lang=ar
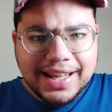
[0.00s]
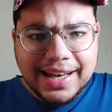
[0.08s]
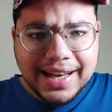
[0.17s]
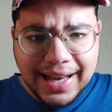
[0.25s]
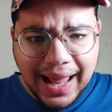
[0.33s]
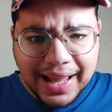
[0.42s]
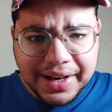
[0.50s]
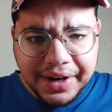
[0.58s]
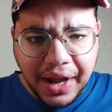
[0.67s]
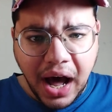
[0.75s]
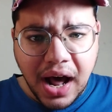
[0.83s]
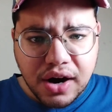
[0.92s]

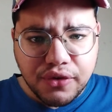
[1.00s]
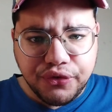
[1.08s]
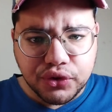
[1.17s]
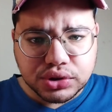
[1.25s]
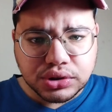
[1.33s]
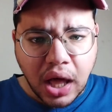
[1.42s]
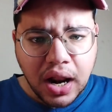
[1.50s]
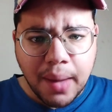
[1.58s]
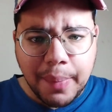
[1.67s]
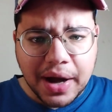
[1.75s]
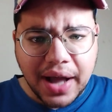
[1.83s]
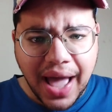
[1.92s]
لن أرفض
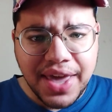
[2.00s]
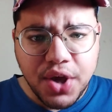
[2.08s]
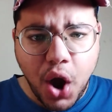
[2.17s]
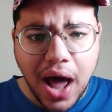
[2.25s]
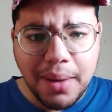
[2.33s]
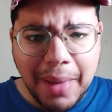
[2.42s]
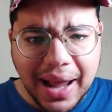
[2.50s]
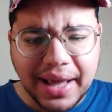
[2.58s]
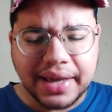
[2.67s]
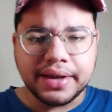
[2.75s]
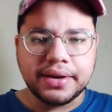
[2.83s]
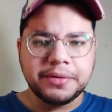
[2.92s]
طلبك أيها
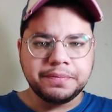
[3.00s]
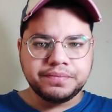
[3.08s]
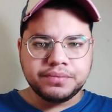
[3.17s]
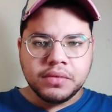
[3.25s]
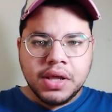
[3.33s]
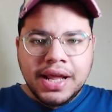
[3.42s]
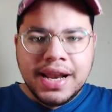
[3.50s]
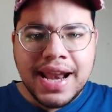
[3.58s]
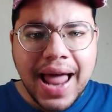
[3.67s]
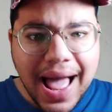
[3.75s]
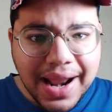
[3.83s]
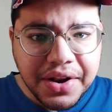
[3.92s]
الملك
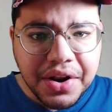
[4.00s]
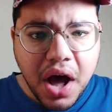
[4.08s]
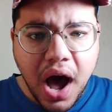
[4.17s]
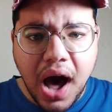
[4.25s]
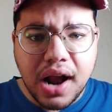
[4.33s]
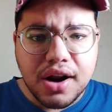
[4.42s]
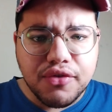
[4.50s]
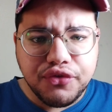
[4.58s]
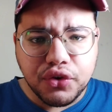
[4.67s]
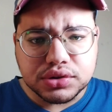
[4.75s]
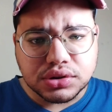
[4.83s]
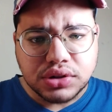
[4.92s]
لن
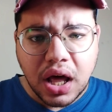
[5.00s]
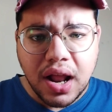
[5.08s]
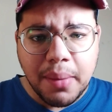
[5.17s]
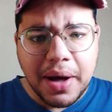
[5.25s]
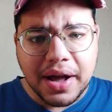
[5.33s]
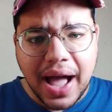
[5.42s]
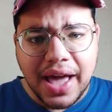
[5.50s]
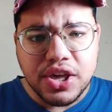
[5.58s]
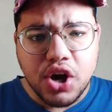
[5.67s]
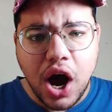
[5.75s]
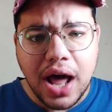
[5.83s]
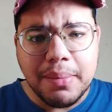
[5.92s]
أرفض طلبك
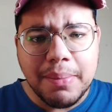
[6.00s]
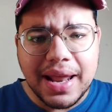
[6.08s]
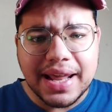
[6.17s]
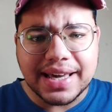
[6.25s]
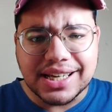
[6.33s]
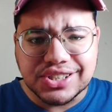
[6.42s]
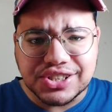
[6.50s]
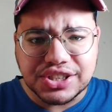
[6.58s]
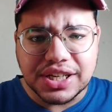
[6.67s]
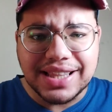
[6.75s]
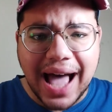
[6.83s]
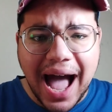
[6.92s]
أيها الملك
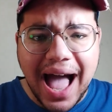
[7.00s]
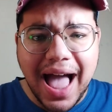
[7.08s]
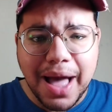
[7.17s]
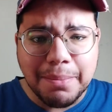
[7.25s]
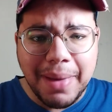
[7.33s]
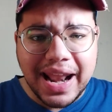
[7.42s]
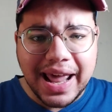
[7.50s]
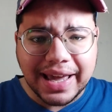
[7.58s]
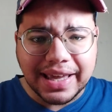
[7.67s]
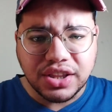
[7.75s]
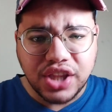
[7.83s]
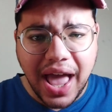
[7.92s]
استدعاء
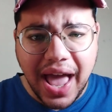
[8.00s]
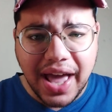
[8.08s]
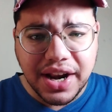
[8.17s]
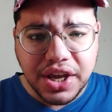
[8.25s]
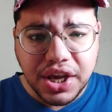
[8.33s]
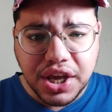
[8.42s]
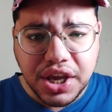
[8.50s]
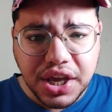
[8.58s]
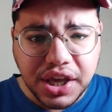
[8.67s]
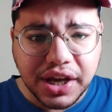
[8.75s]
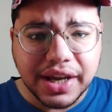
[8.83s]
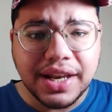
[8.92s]
ملكي
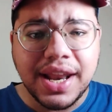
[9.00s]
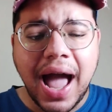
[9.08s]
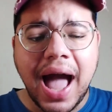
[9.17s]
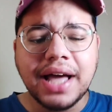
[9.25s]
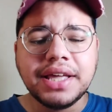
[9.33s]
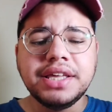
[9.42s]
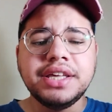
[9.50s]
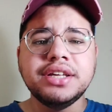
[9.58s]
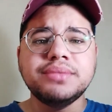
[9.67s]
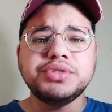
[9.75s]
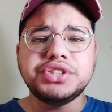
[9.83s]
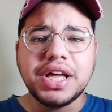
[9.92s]
تاريخي
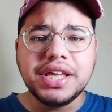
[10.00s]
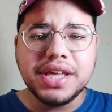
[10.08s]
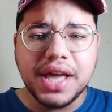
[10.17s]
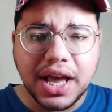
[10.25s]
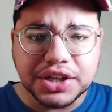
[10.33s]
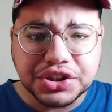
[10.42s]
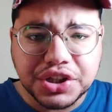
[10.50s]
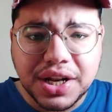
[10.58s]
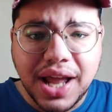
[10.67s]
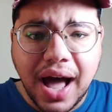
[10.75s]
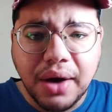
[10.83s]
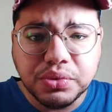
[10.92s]
لحكيم زياش
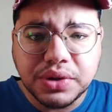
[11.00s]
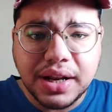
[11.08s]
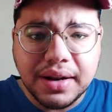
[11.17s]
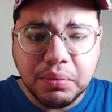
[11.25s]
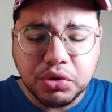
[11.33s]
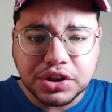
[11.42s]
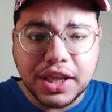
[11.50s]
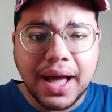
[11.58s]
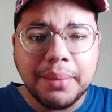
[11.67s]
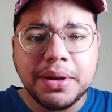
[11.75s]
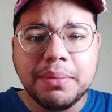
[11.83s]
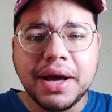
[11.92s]
للعودة
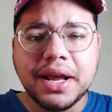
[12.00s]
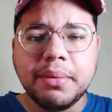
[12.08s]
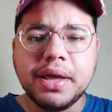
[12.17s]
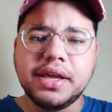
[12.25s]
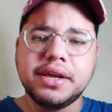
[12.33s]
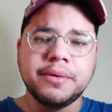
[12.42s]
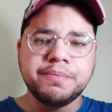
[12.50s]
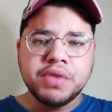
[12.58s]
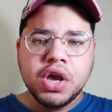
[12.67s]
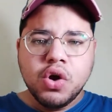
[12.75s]
للمنتخب المغربي